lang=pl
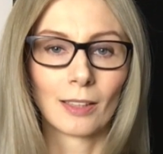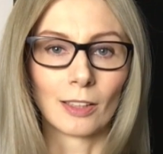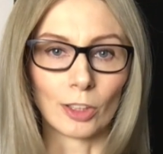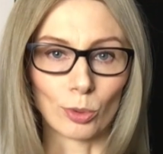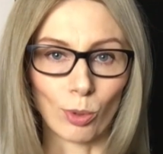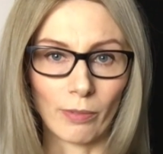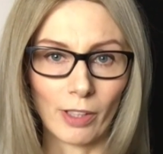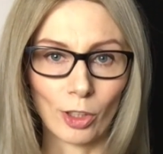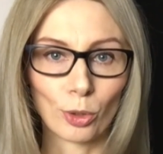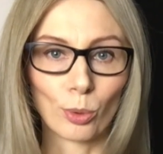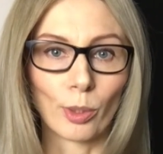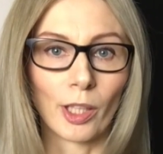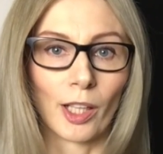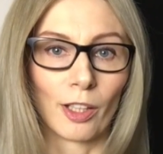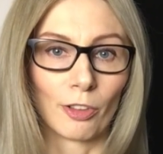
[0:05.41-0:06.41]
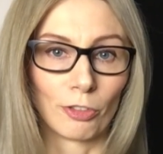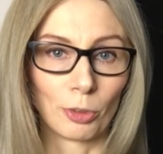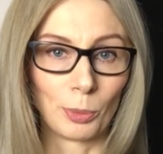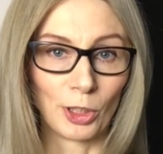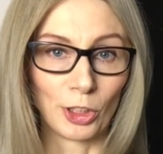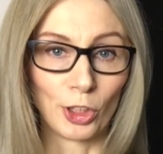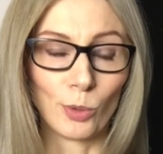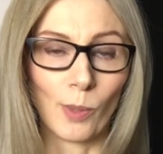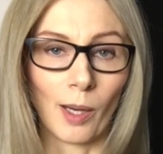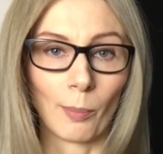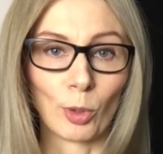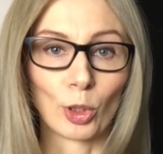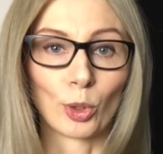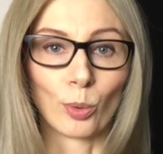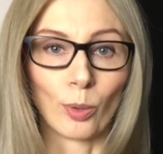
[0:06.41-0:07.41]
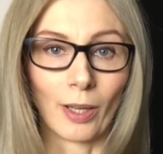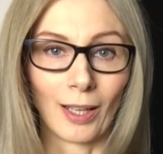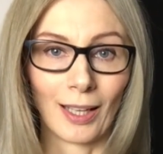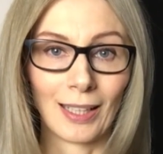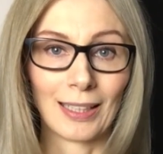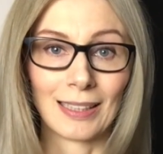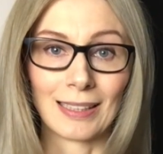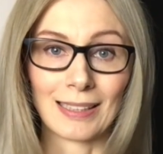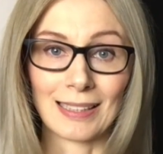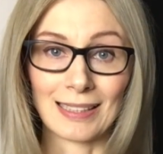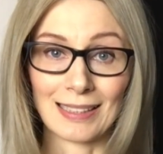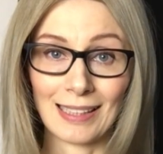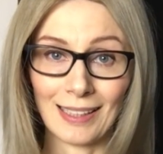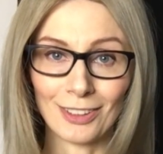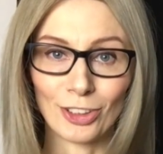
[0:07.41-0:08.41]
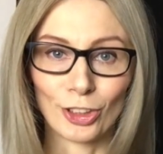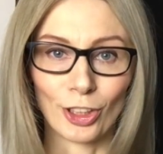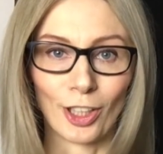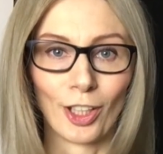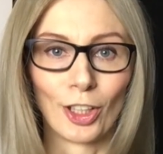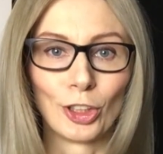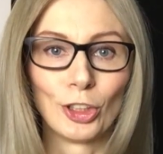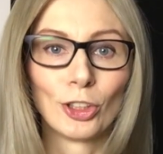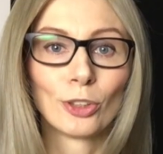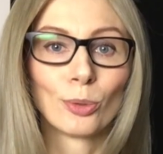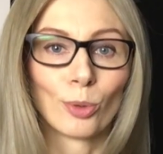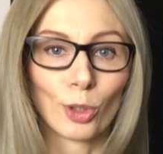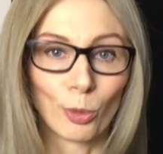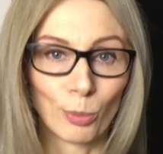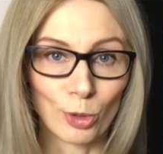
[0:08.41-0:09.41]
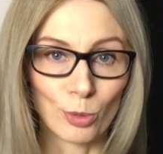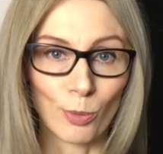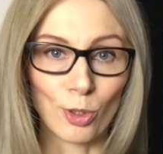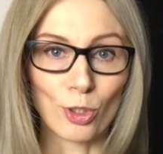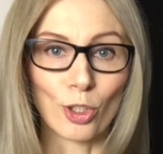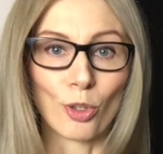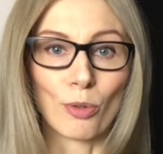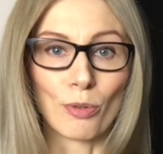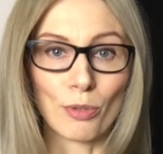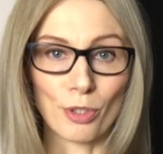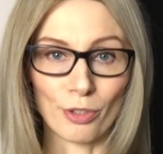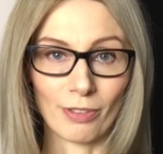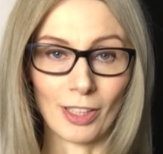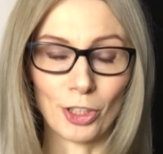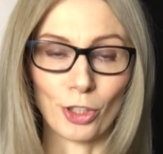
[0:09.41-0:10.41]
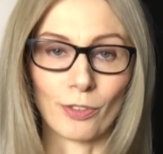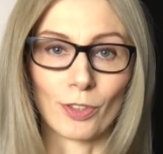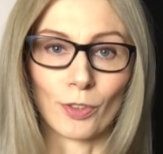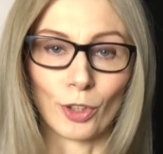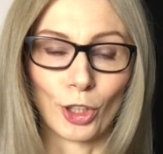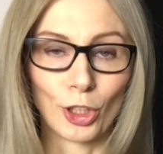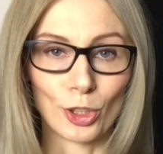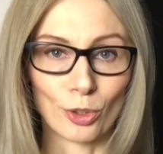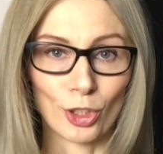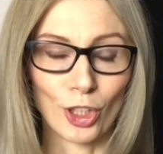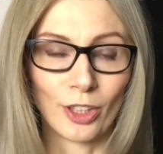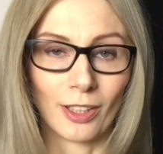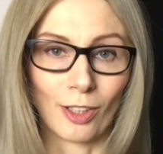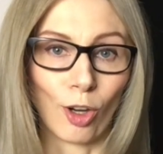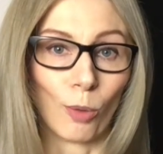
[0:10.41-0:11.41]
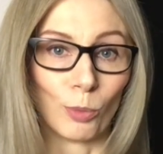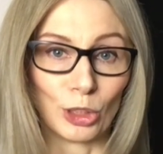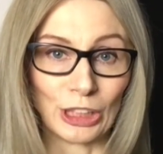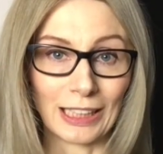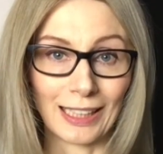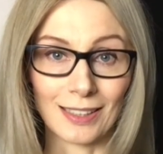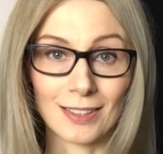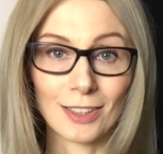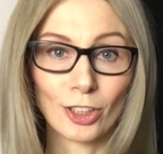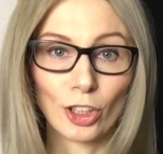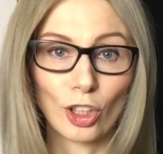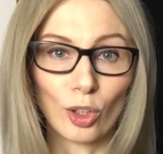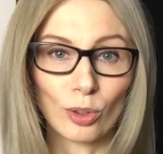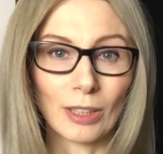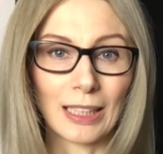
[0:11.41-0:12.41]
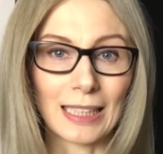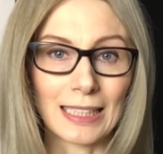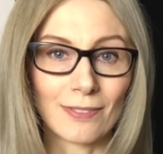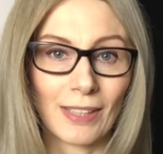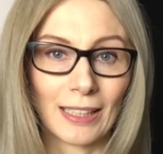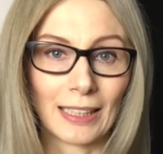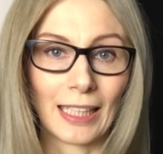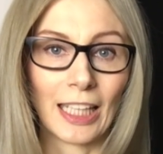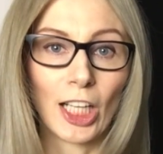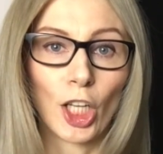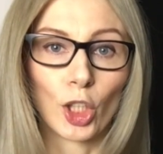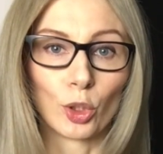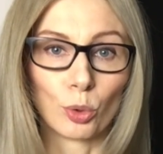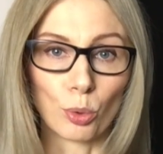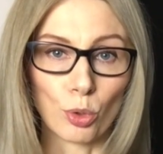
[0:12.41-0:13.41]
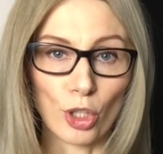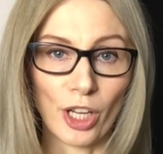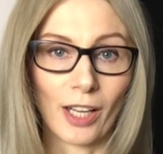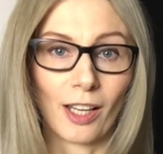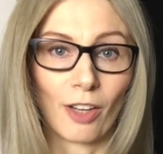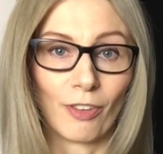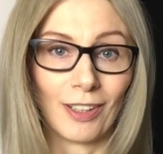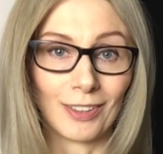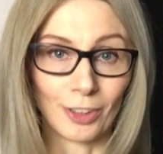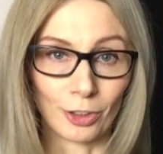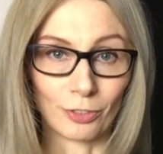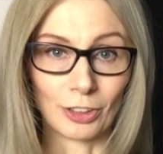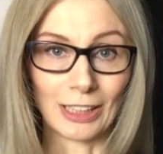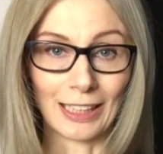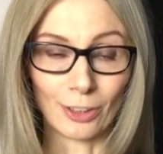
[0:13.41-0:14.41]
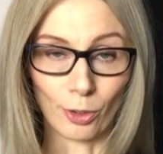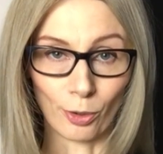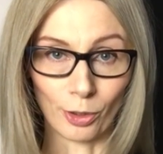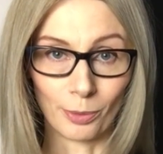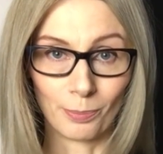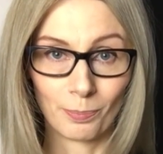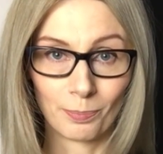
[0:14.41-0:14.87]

Te słowa, które wymieniłam, które znacie i których być może używacie w swojej codziennej komunikacji, to tak zwane duże kwantyfikatory.